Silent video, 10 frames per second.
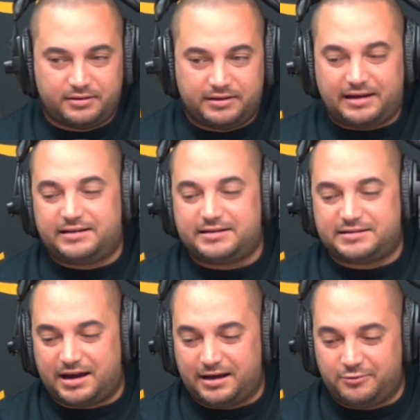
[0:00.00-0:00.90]
يعطيك
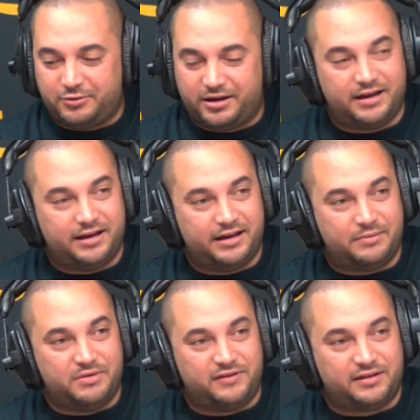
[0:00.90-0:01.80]
الصحه خويا
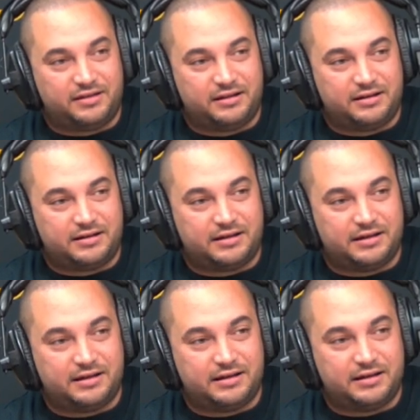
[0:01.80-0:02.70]
ربي فضلك
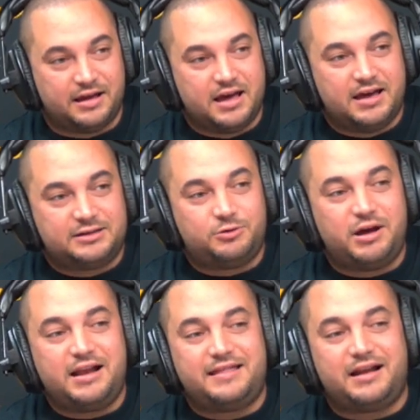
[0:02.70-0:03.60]
آه، يعطيك.
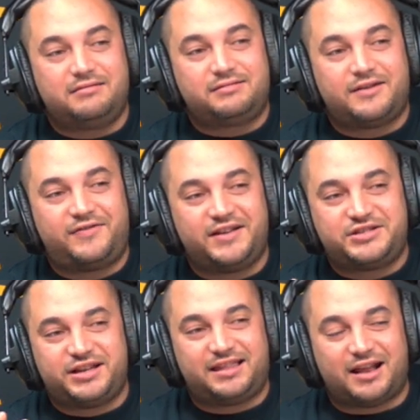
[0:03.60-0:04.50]
سؤال اذا كيفاش
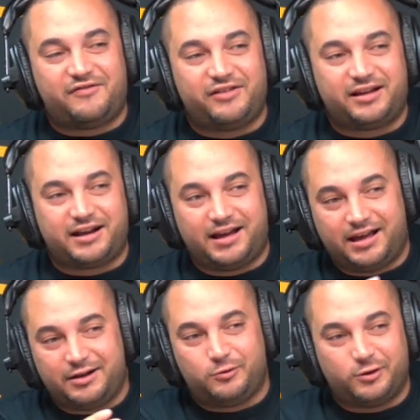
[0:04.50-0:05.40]
جات الفكره
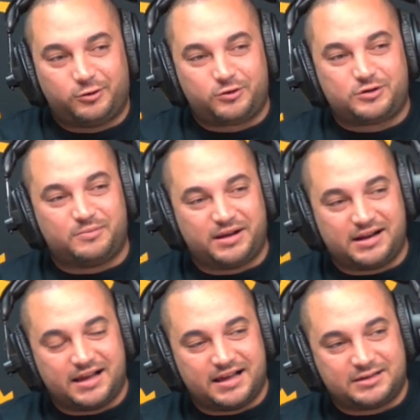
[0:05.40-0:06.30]
انه ترسم
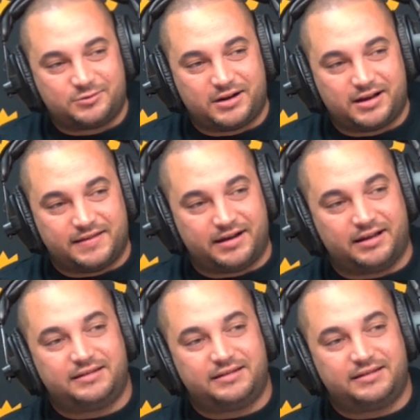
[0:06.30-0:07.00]
الصوره هذه رأت